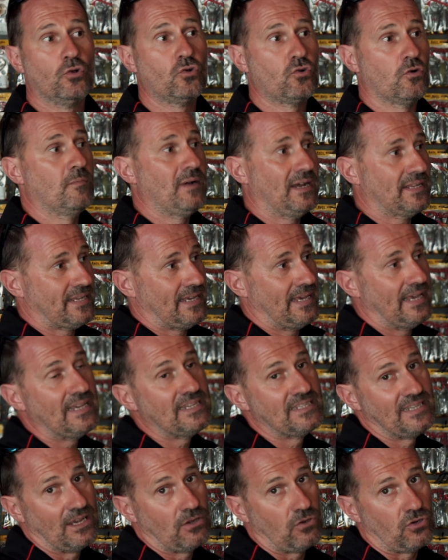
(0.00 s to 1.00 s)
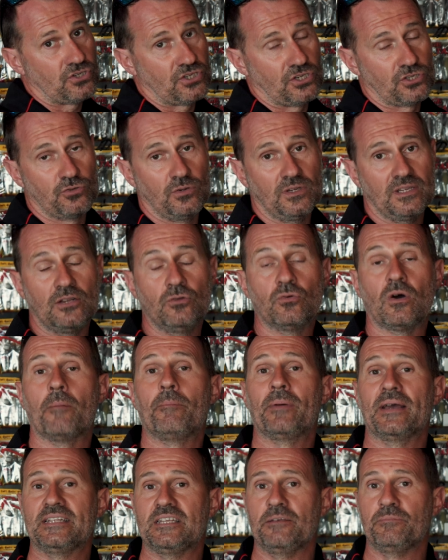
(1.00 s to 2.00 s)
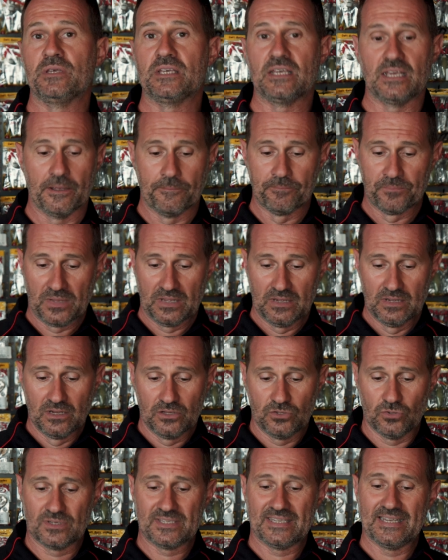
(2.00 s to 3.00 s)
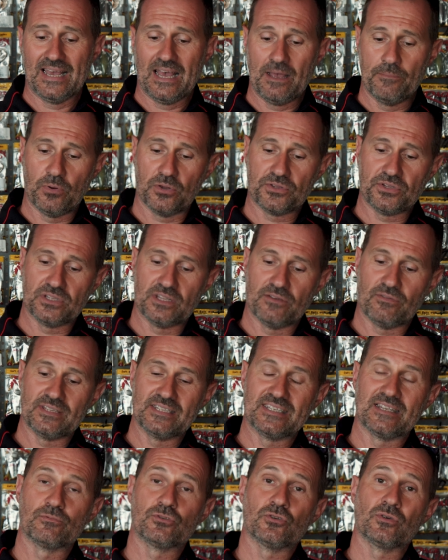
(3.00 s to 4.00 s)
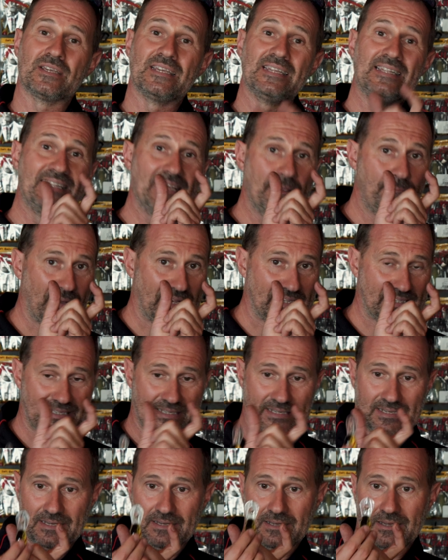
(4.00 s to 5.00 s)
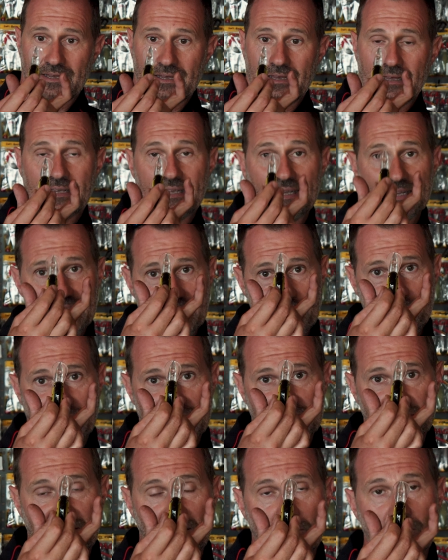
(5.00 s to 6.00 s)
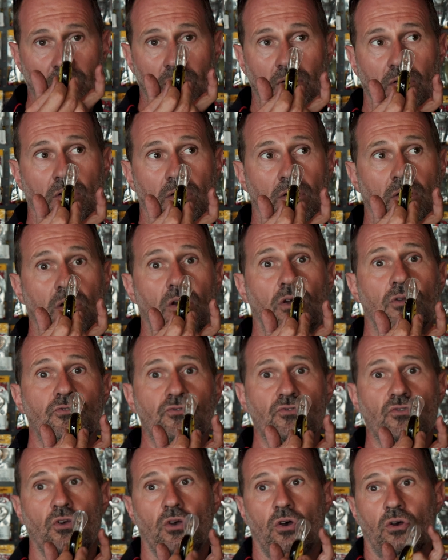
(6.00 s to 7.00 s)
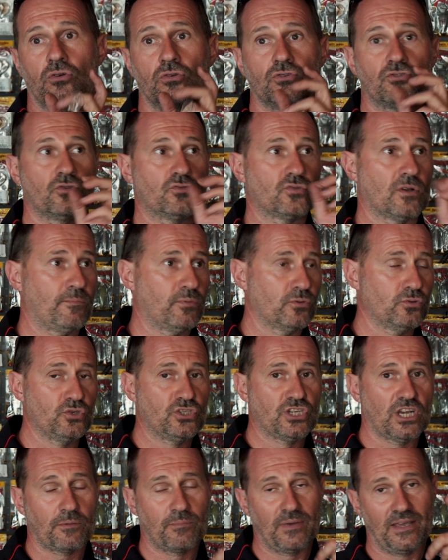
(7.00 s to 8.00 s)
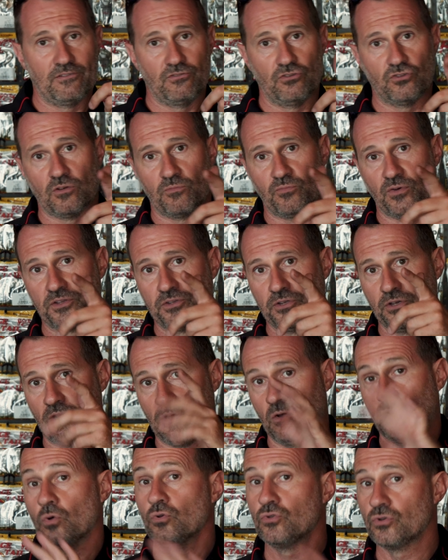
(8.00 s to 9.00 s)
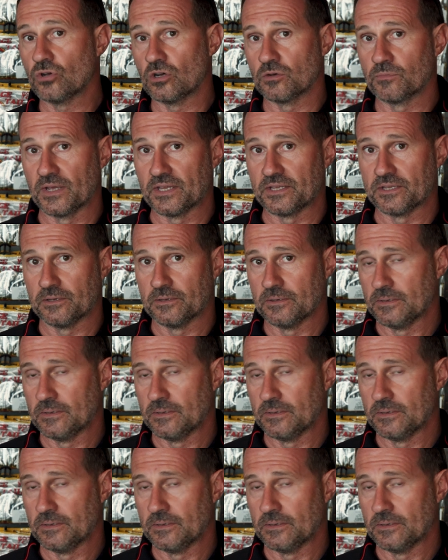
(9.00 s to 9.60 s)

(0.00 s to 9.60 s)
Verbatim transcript: le combattre et il se décroche ensuite, il n'aura pas été piqué. Donc c'est important d'avoir des hameçons qui dépassent, qui dépassent vraiment euh, du leurre, que ce soit pour du jerkbait, du topwater ou du crankbait.